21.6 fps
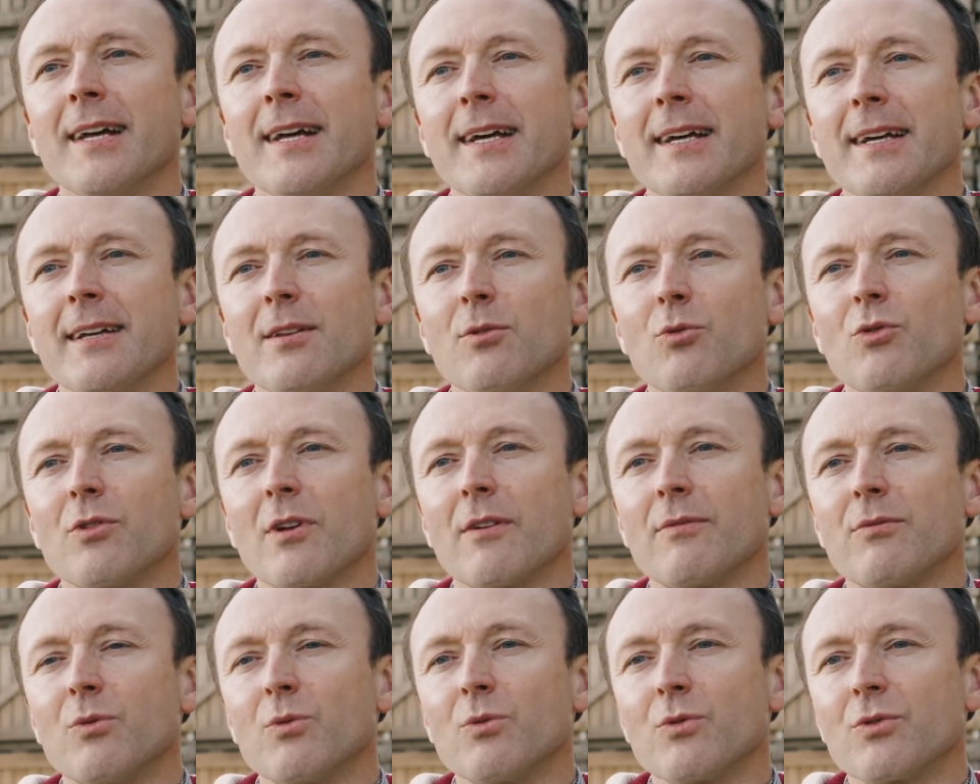Et nous
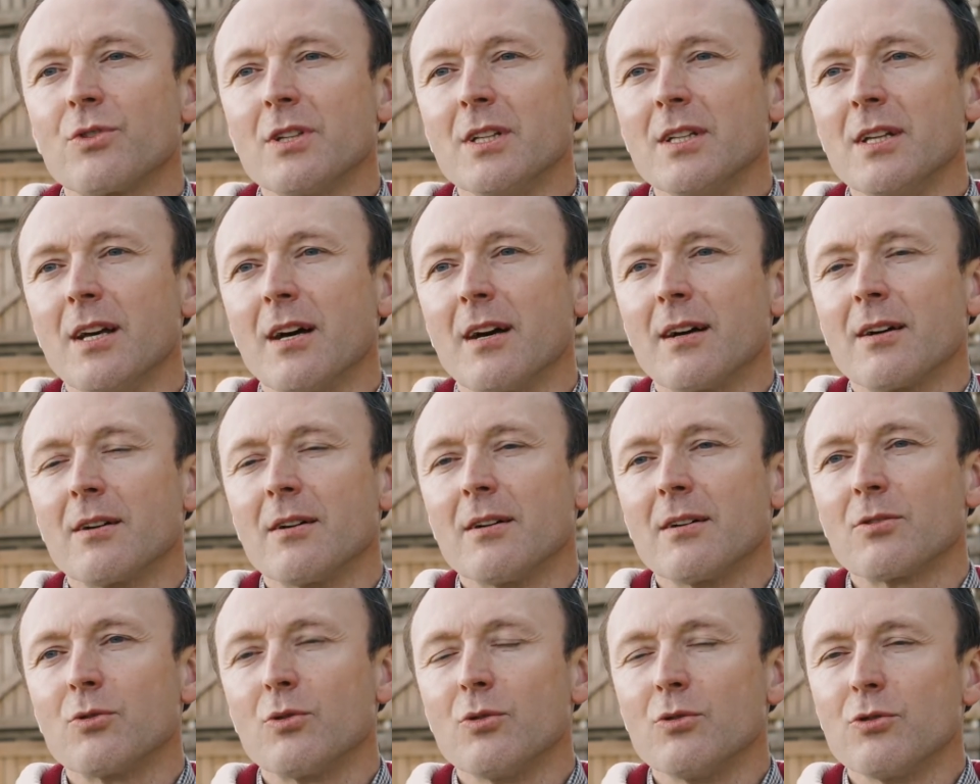avons aussi
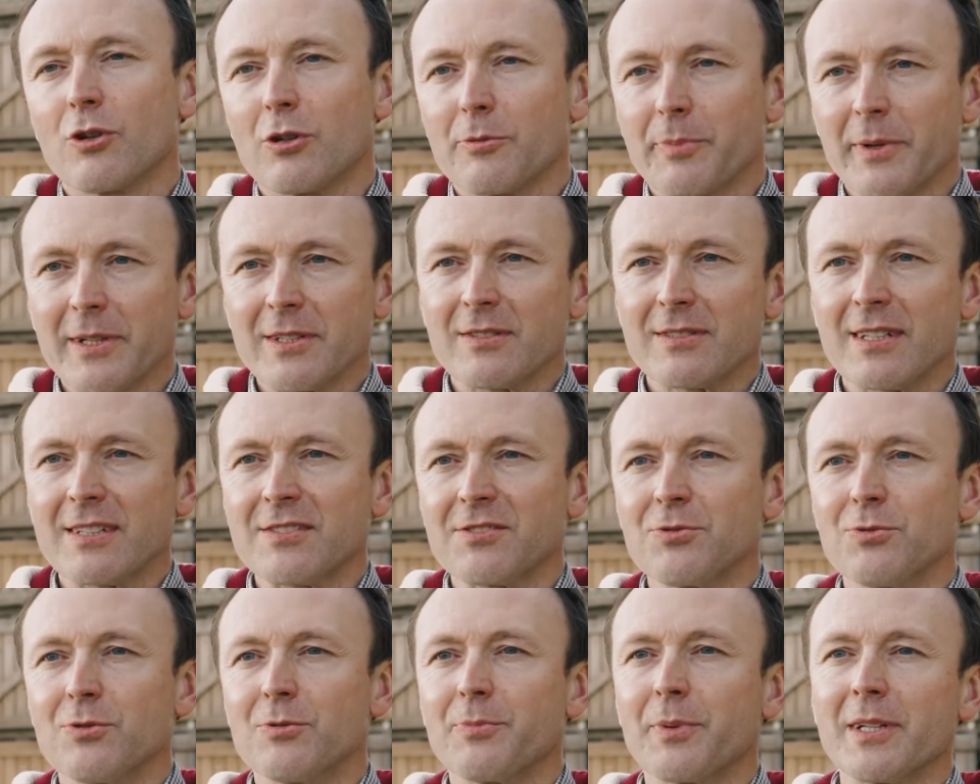un, rôle de
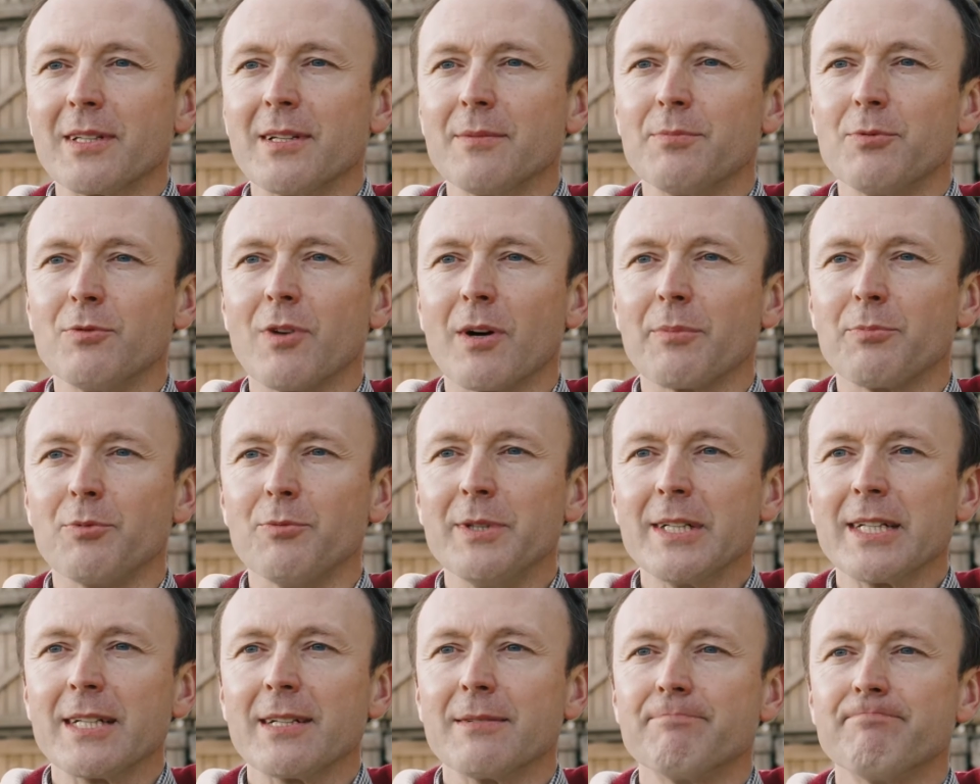représentation auprès des pouvoirs
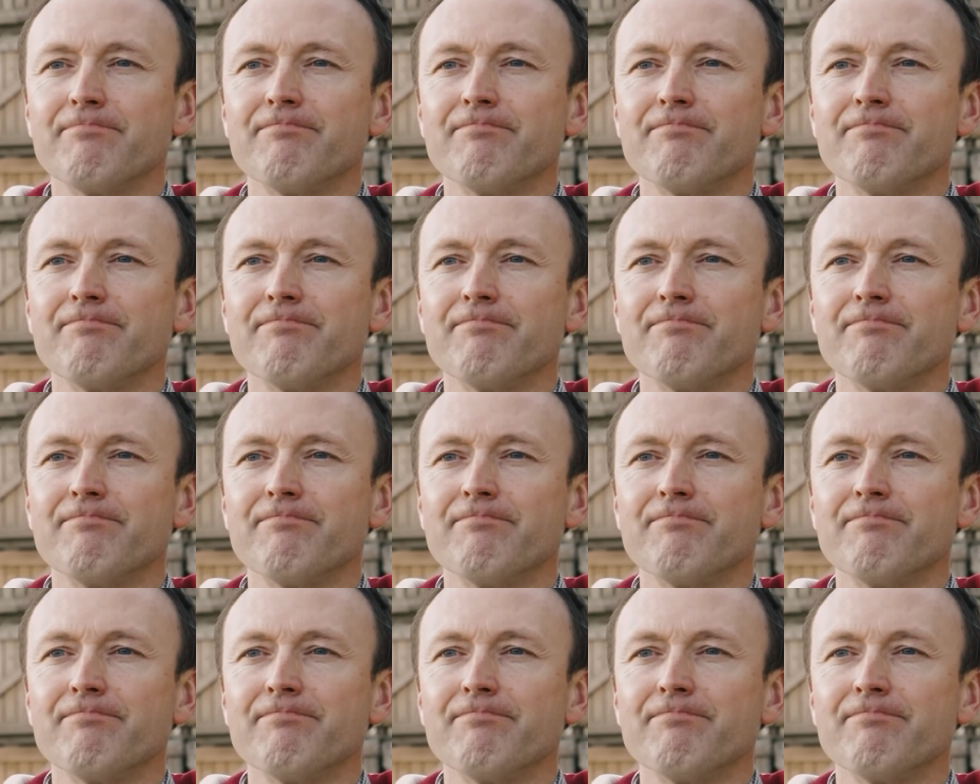publics.